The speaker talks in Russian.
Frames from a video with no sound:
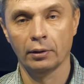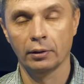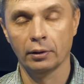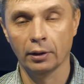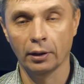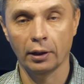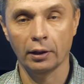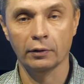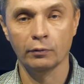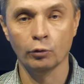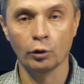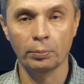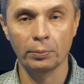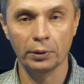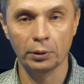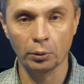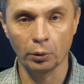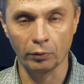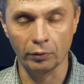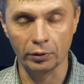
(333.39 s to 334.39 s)
на
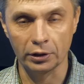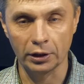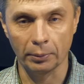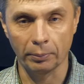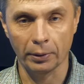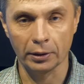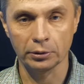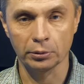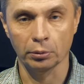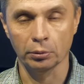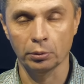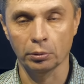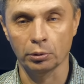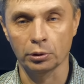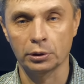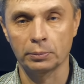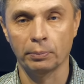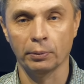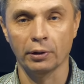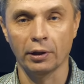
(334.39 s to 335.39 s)
двухметровый диапазон, то
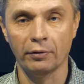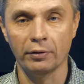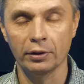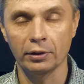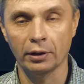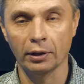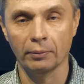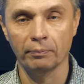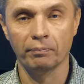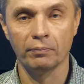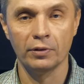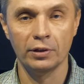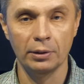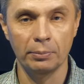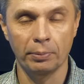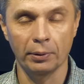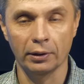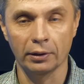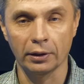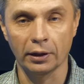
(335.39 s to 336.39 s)
есть половинка
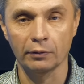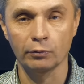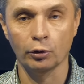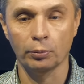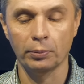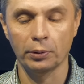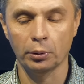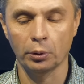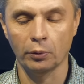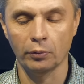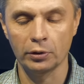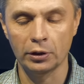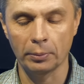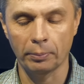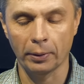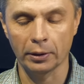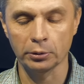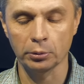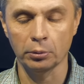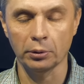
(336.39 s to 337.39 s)
диполя на двухметровый
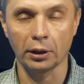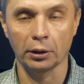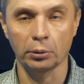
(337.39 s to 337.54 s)
диапазон,